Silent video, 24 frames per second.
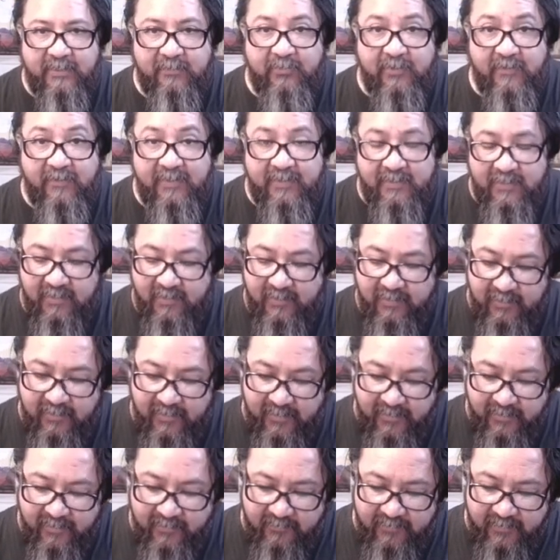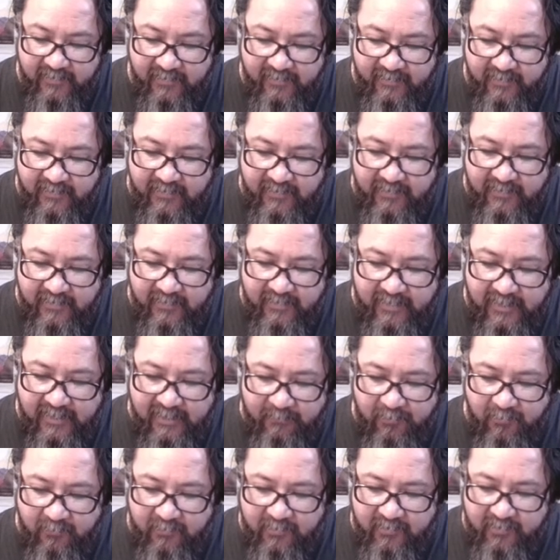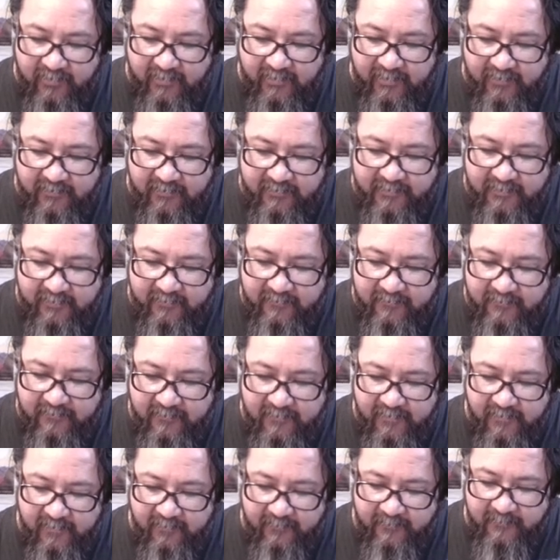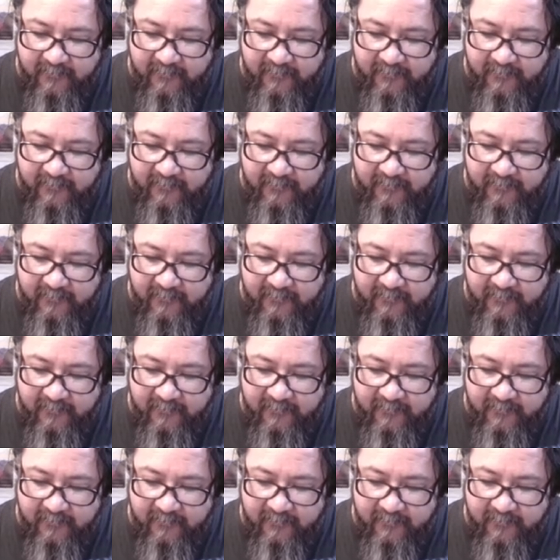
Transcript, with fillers: poder distinguir la, la pluma una de la otra. ¿Ya?